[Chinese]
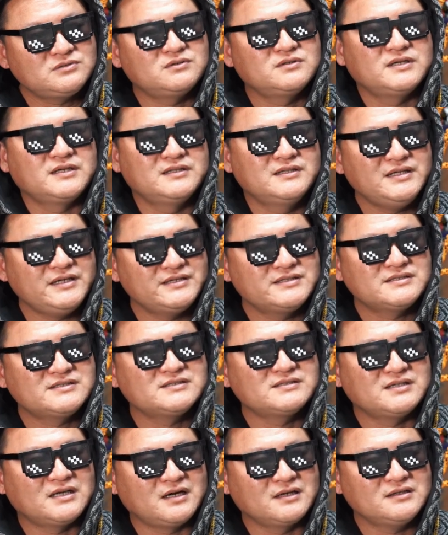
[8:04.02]
我很类
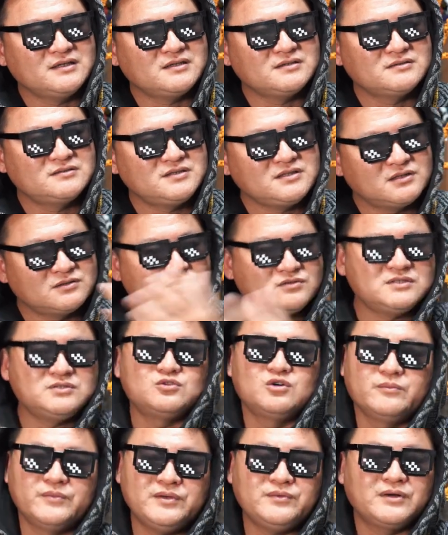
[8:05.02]
似啊。那这个东西
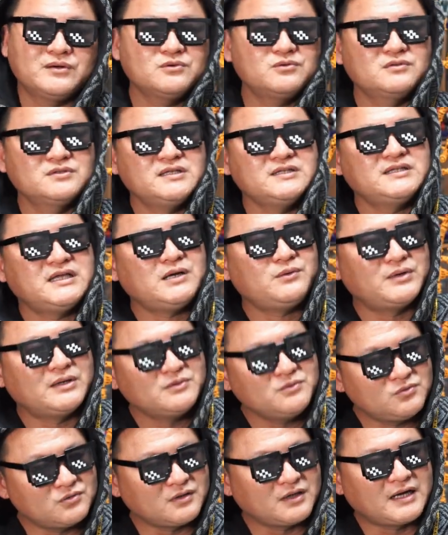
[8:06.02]
我没玩过，但他
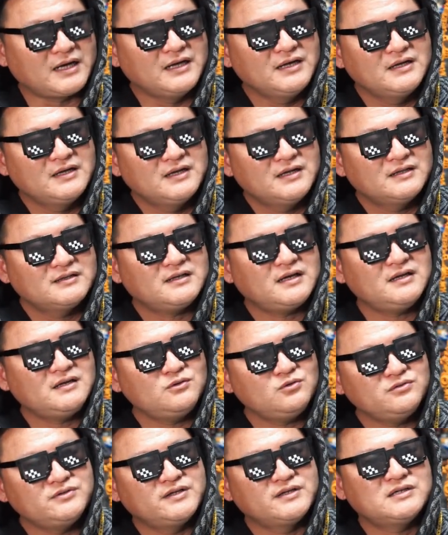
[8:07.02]
玩过啊。他的
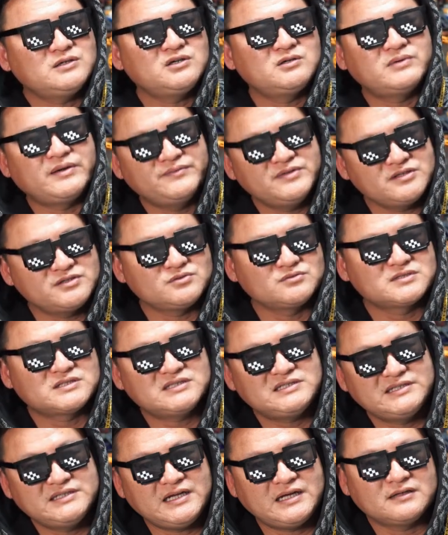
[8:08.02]
论点跟我百分之九
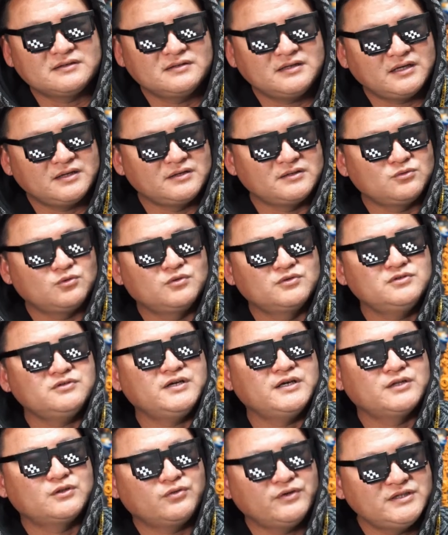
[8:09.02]
十一样，那你我就
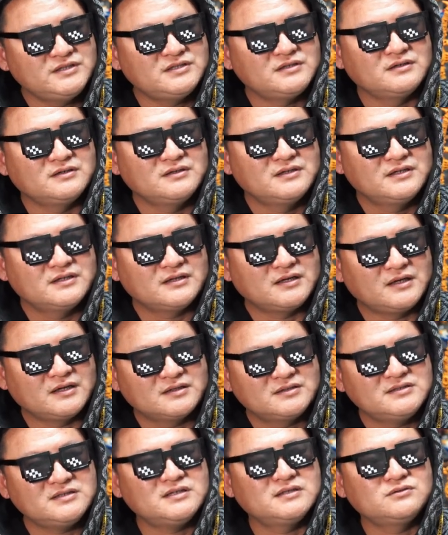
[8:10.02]
可以推测啊，
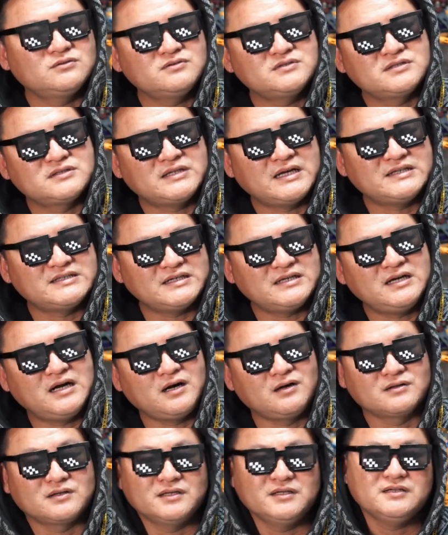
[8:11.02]
这个东西他讲
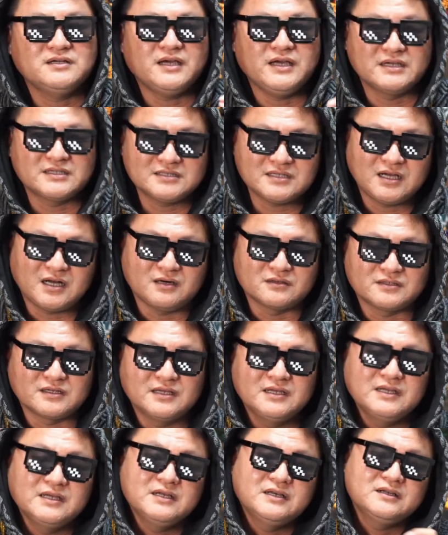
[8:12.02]
好的应该也是好的。
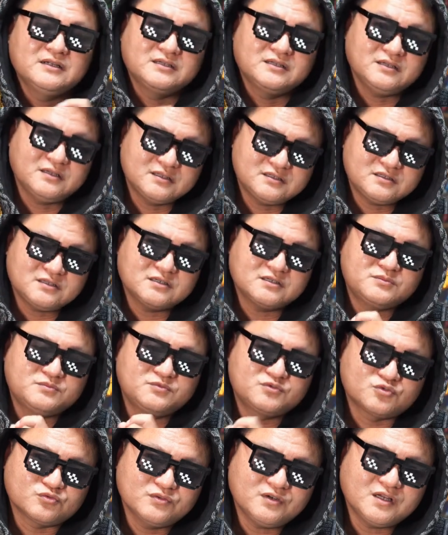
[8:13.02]
这个这个
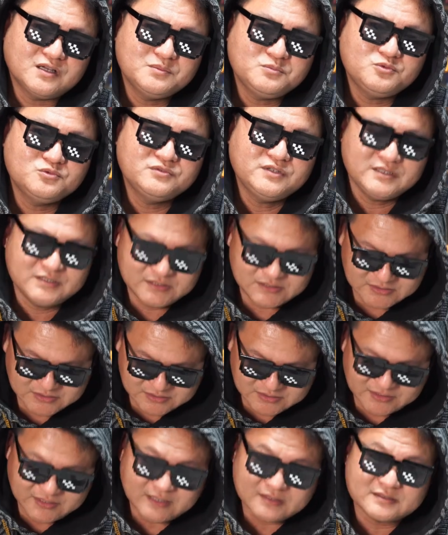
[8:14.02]
主要的目的是这
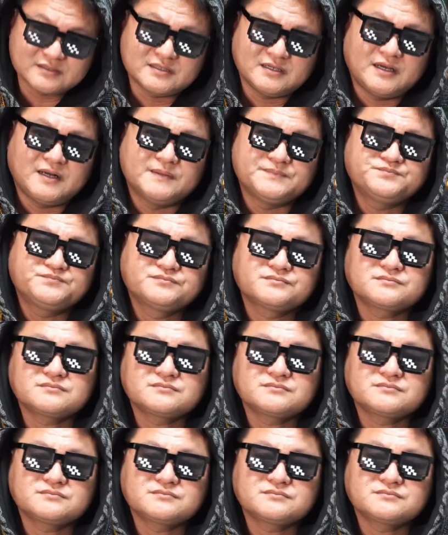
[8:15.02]
个样子啊。